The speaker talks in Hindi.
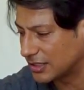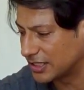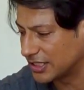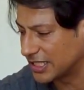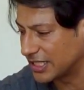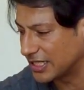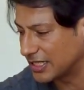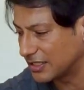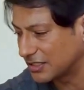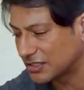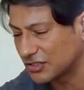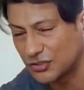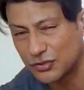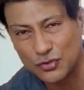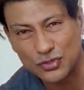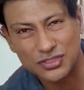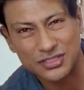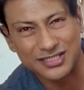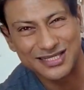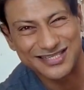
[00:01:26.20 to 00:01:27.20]
ये
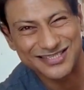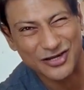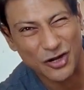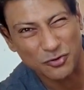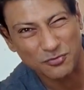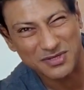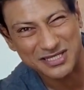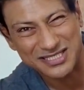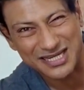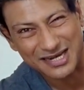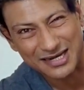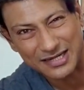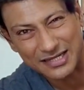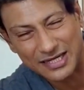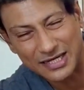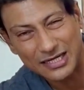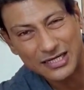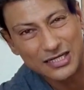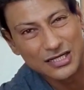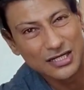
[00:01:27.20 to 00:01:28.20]
कुछ डिस्काउंट में चल रहा
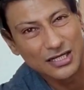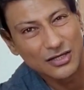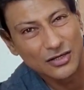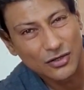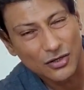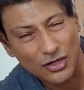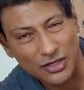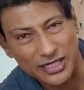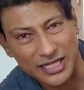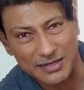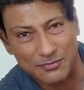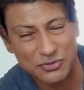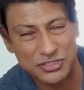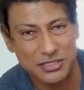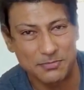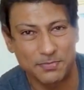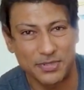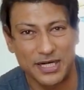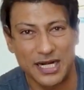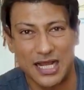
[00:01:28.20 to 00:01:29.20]
था और ये
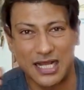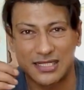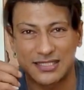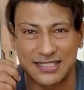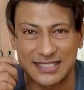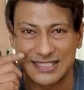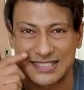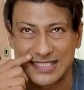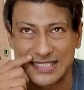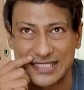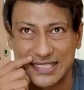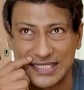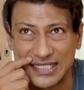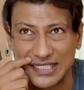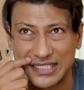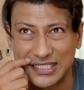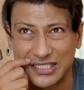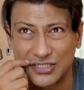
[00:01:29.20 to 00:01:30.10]
मुझे पड़ा सिक्सटी